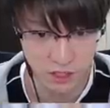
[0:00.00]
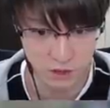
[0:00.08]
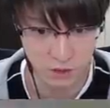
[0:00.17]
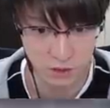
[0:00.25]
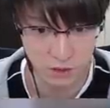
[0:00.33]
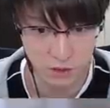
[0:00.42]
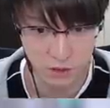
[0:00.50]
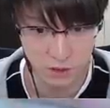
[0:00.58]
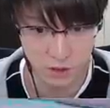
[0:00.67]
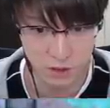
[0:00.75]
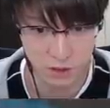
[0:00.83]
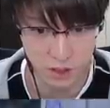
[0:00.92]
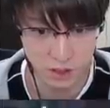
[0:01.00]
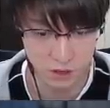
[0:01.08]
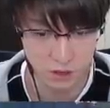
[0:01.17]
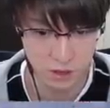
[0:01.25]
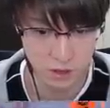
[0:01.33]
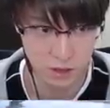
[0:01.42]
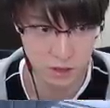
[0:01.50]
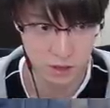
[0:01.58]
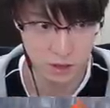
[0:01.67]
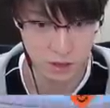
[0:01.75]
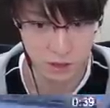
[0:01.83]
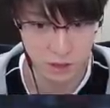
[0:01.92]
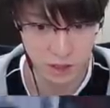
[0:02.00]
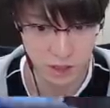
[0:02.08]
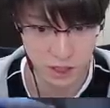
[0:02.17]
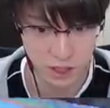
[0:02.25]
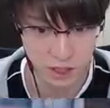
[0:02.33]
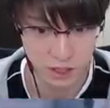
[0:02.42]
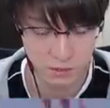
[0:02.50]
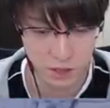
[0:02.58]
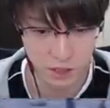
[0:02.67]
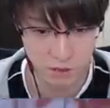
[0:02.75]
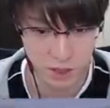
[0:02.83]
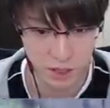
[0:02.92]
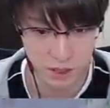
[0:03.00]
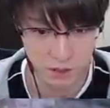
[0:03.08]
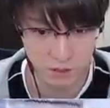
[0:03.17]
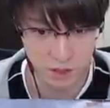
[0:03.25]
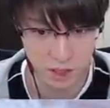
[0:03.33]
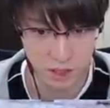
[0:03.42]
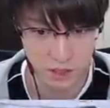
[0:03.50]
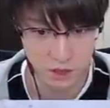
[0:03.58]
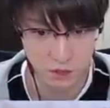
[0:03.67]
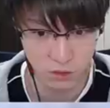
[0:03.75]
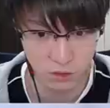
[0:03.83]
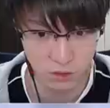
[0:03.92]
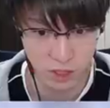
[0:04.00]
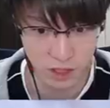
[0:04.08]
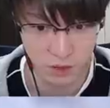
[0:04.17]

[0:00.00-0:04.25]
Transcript: と。ナイス。で、左から詰めてるのバレてるんで、ちょっとね、予